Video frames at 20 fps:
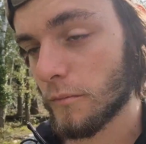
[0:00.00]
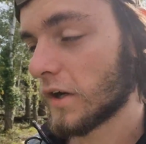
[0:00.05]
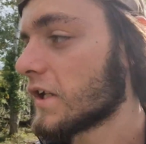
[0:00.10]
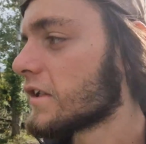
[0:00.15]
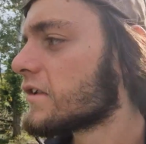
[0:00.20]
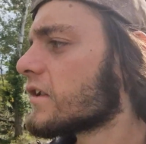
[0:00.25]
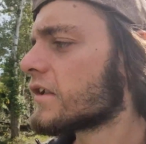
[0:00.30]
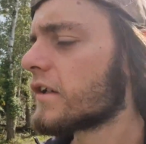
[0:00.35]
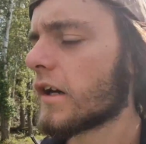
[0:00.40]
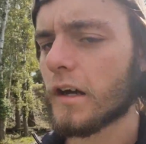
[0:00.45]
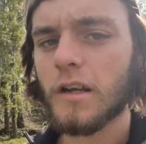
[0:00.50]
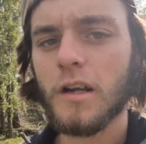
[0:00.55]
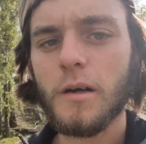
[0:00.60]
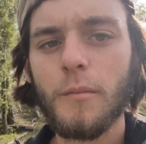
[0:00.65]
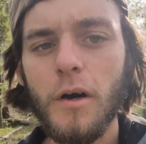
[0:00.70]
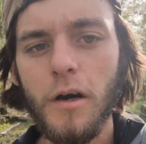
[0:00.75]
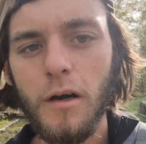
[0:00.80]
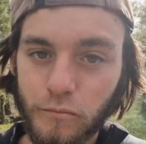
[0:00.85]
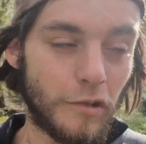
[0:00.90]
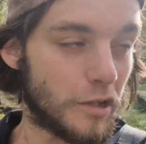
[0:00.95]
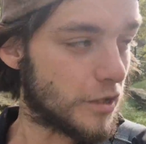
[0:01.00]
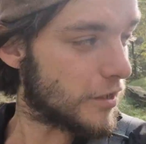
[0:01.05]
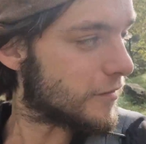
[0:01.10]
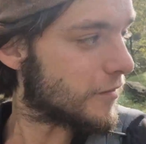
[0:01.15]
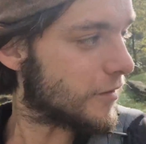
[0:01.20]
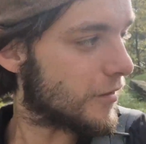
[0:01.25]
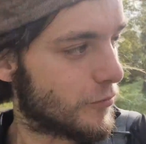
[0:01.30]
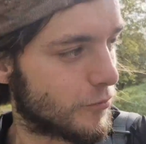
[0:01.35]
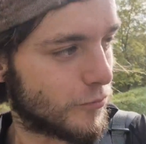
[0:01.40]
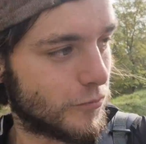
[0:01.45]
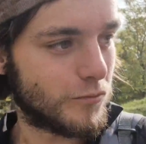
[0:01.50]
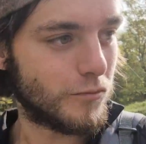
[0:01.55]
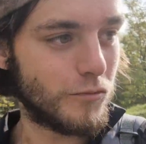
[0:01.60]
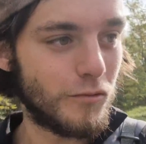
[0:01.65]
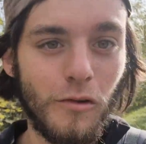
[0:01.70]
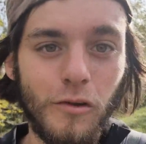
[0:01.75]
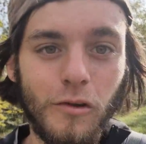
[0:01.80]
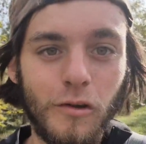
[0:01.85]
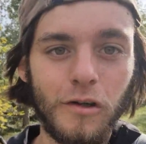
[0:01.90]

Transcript: bah, il était garé là-bas. Il était du coup